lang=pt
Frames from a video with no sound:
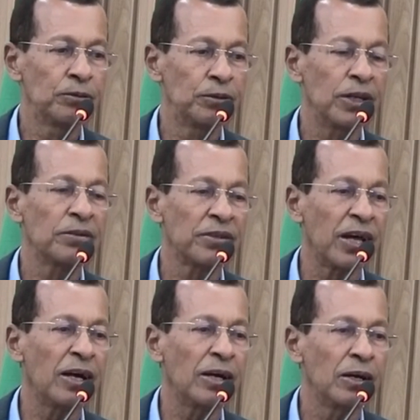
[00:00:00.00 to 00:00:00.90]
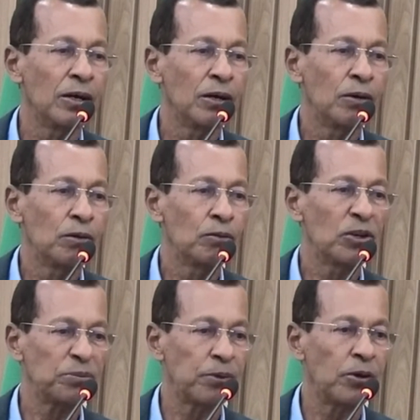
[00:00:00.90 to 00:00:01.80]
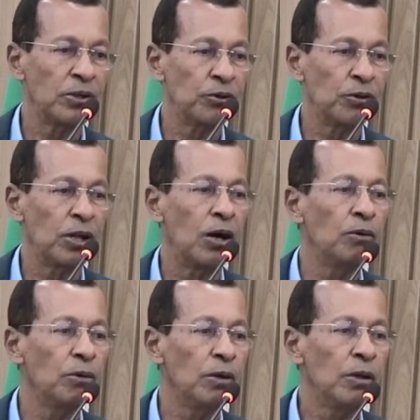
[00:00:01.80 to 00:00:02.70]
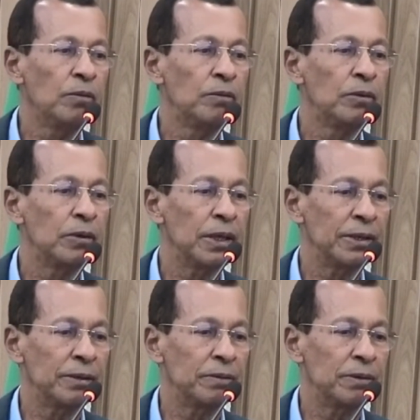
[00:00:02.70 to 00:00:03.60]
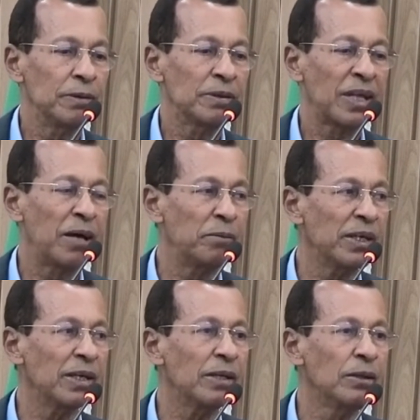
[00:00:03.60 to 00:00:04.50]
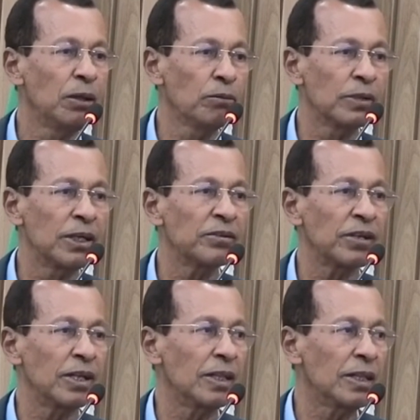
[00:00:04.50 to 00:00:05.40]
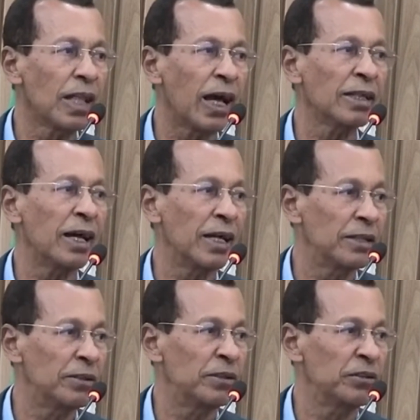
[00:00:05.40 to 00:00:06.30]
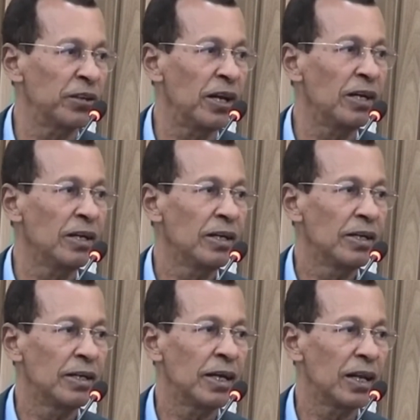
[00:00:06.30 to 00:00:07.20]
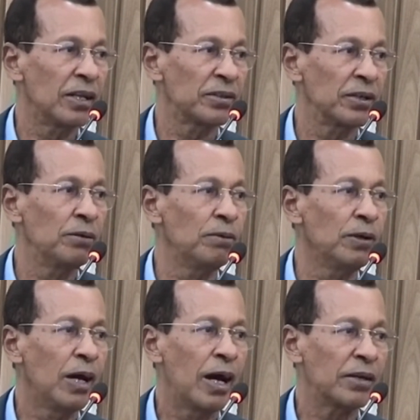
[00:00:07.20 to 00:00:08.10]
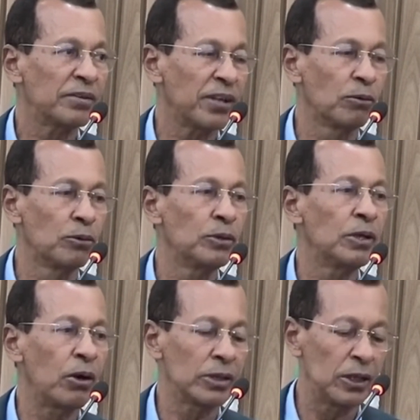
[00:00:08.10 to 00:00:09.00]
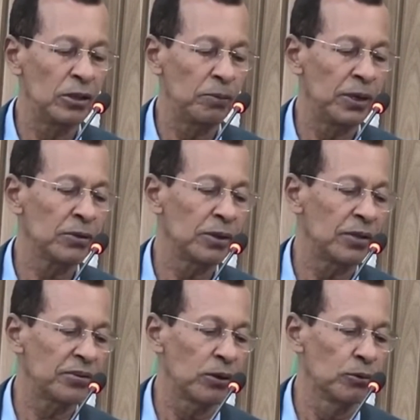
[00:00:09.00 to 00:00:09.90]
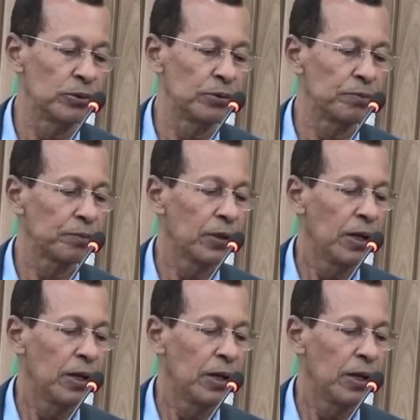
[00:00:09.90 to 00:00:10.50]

de utilizar o hospital regional é, sabem que não deixa nada a desejar em relação à saúde, ao atendimento na saúde.